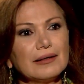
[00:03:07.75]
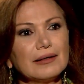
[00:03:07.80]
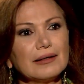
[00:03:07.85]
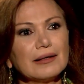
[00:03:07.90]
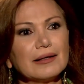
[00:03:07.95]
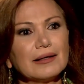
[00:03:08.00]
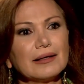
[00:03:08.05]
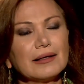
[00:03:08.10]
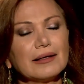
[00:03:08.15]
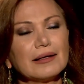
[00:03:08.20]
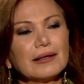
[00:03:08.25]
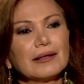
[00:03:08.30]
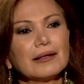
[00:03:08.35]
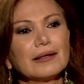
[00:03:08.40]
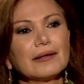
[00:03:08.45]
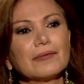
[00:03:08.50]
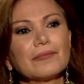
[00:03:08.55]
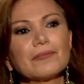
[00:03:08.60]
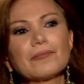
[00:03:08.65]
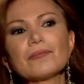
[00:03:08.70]
آه، هي
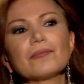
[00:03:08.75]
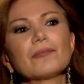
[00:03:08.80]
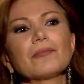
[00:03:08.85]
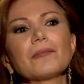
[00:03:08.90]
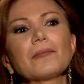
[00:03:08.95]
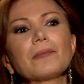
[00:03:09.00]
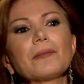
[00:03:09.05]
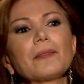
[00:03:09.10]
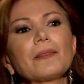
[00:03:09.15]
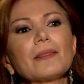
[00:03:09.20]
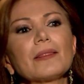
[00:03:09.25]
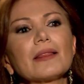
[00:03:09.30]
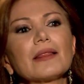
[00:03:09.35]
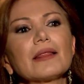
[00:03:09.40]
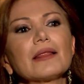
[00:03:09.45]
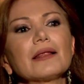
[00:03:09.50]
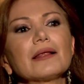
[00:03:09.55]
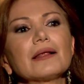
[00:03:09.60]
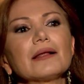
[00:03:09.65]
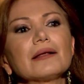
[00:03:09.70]
مو قانون هي
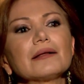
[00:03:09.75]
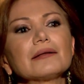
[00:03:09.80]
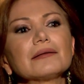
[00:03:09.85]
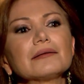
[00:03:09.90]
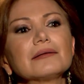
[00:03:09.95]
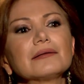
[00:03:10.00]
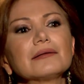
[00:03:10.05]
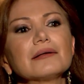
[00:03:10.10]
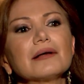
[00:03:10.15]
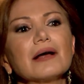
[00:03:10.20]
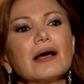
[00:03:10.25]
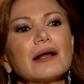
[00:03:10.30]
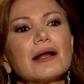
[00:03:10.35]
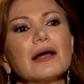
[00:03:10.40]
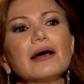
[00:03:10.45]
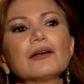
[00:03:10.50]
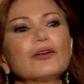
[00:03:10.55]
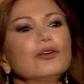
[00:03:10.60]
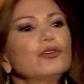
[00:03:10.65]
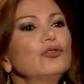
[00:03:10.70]
قرارات قرارات
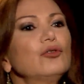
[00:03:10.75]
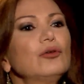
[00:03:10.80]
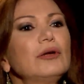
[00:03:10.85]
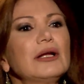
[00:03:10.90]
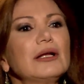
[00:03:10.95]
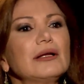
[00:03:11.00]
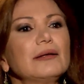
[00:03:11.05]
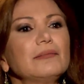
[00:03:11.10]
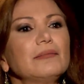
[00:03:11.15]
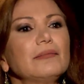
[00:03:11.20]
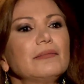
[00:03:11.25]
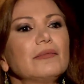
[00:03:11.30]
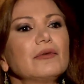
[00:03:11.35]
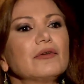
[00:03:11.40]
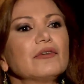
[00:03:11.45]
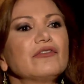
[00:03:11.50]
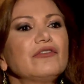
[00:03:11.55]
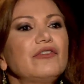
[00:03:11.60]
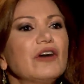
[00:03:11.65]
قرار حزب البعث آه.